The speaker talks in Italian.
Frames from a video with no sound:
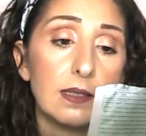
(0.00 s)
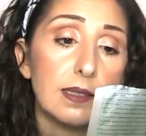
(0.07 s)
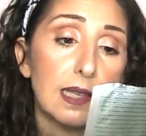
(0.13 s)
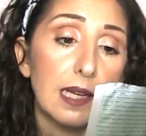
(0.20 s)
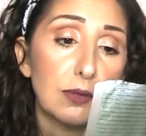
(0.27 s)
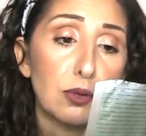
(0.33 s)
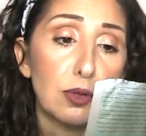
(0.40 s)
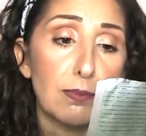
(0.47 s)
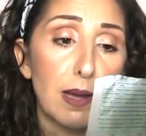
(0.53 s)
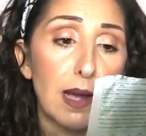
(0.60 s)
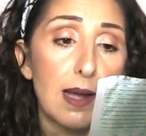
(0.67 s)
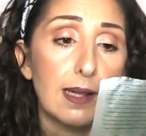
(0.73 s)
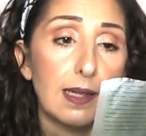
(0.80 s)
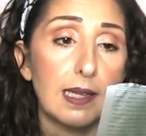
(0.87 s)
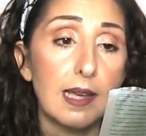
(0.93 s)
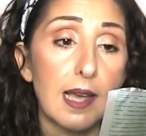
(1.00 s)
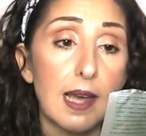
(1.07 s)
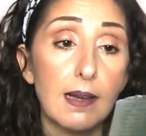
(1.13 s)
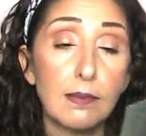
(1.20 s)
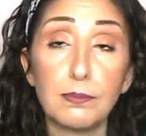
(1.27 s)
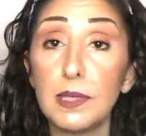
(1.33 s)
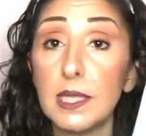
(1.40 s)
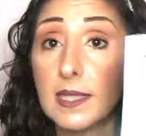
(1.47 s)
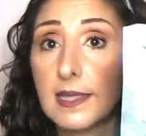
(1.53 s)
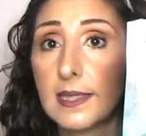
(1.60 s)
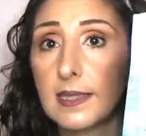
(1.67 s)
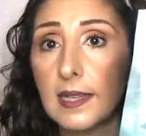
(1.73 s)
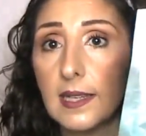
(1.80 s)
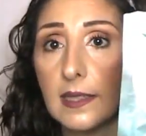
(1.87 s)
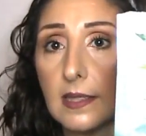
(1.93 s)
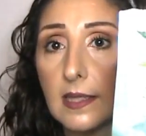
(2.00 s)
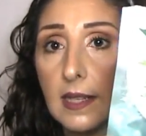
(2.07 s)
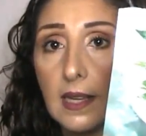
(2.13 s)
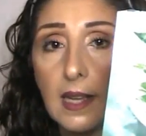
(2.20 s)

da normali a miste,